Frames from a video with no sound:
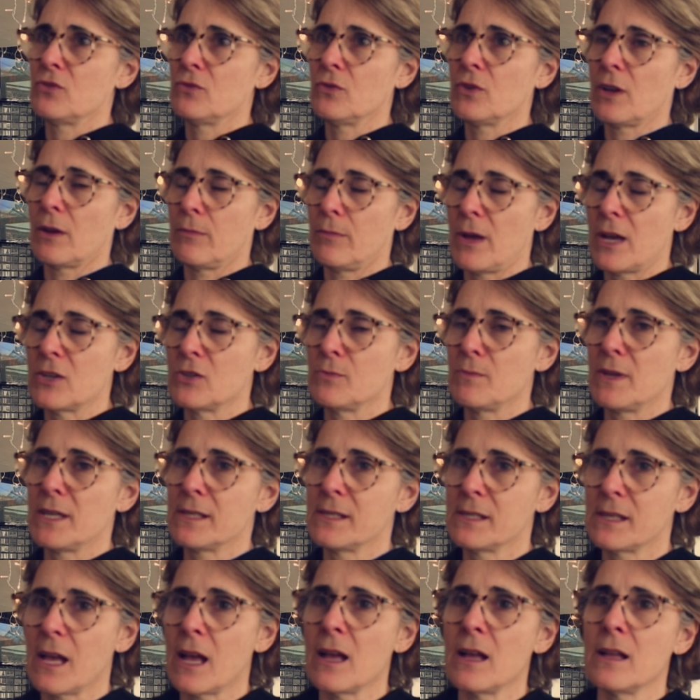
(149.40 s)
do cabaz
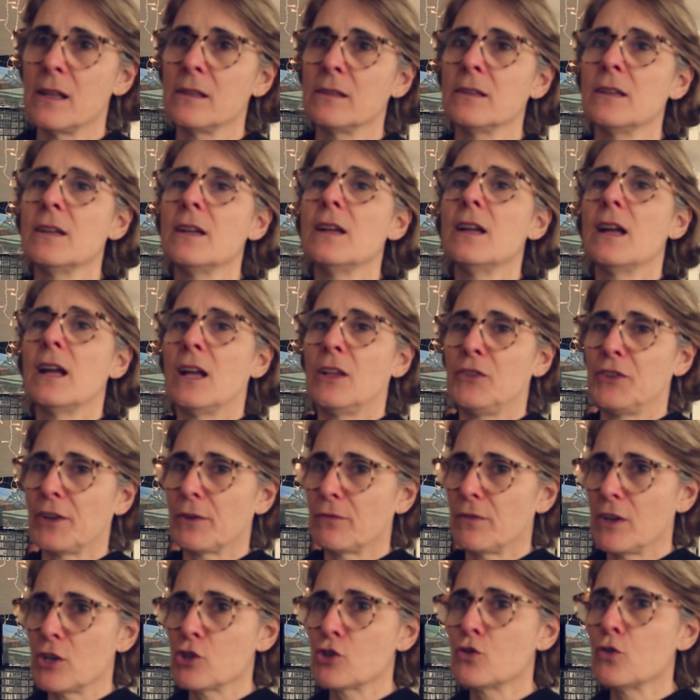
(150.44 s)
mensal,
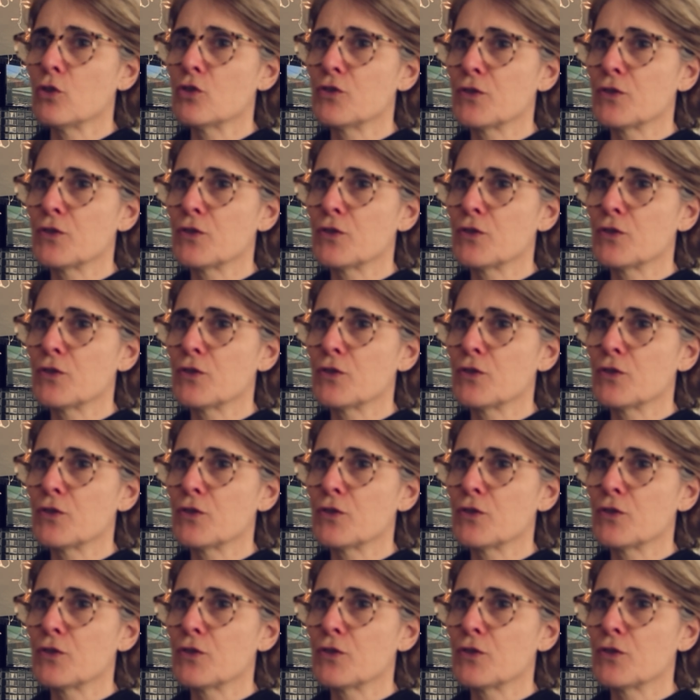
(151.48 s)
através de